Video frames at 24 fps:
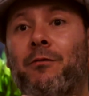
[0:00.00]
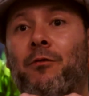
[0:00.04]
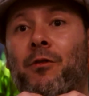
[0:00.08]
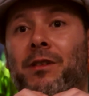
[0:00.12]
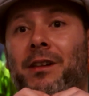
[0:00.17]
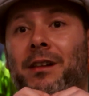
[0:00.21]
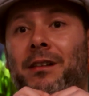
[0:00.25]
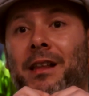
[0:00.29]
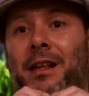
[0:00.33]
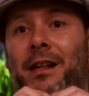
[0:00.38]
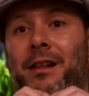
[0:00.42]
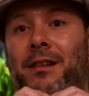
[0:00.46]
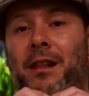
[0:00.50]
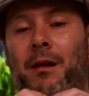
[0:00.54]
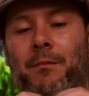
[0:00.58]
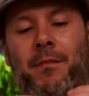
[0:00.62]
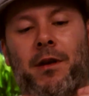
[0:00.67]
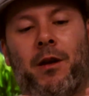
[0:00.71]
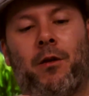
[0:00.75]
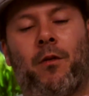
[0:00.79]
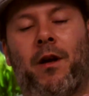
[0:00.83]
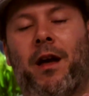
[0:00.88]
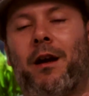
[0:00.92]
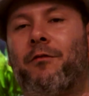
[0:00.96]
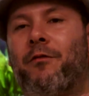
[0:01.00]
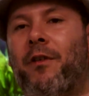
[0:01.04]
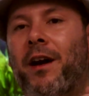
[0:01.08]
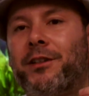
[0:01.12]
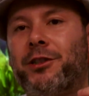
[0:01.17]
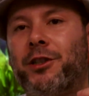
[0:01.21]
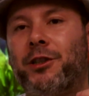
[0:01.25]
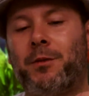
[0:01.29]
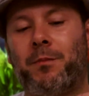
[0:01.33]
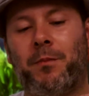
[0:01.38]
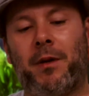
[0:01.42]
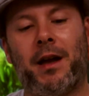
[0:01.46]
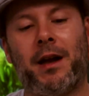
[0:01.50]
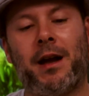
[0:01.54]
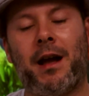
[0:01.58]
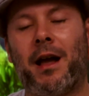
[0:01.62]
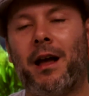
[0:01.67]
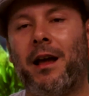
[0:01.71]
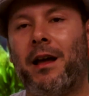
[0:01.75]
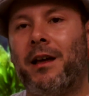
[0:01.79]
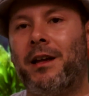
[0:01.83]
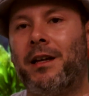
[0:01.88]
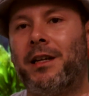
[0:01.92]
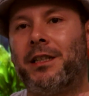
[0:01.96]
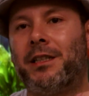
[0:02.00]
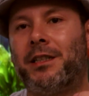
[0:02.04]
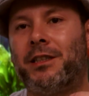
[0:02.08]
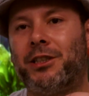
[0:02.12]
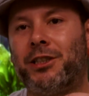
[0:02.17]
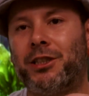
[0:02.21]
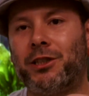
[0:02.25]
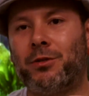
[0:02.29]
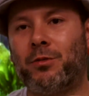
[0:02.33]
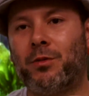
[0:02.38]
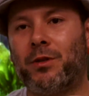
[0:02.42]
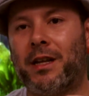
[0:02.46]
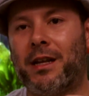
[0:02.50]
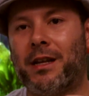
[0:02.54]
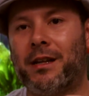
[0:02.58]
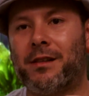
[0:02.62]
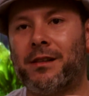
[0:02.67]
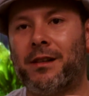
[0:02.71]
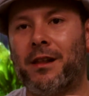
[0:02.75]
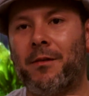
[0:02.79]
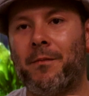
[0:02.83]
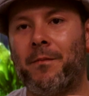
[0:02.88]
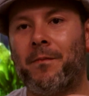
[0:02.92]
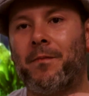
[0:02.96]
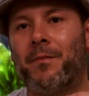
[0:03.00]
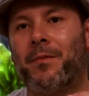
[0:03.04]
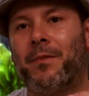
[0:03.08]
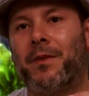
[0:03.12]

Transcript: e você tem que saber qual é a faixa de pH, de dureza,